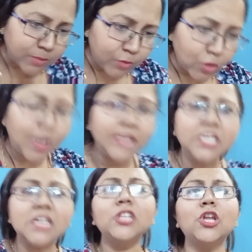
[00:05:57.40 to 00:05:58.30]
বড় ওয়াইটের
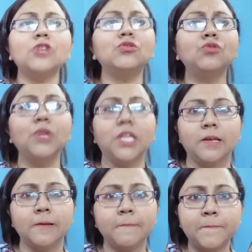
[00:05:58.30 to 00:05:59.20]
গিদর তো তুই
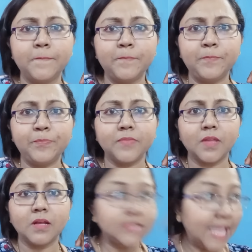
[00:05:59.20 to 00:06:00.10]

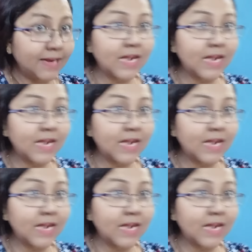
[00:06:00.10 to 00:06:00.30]
দেখ না